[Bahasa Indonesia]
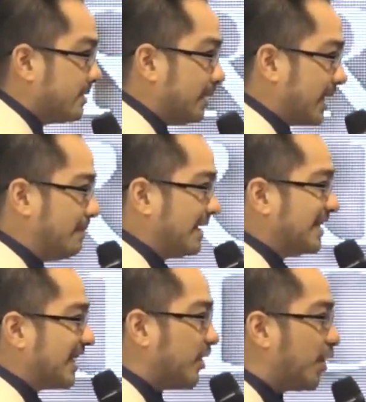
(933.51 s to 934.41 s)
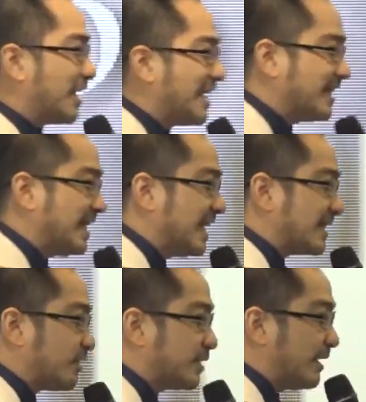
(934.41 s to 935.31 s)
Bagaimana dengan orang yang tidak
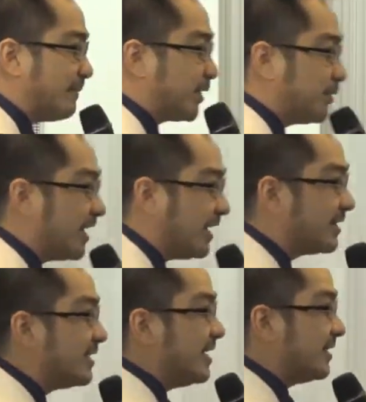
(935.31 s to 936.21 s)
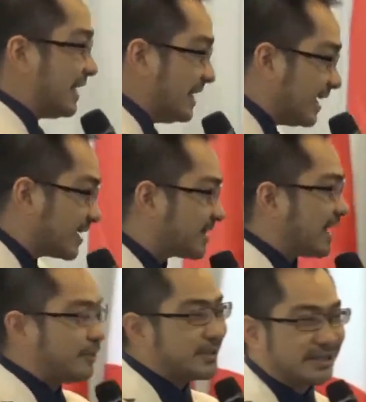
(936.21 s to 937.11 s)
takut sama Tuhan? Tidak
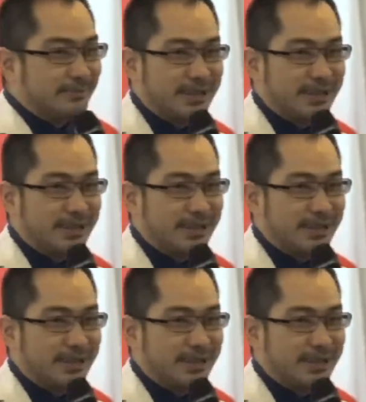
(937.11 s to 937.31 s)
takut sama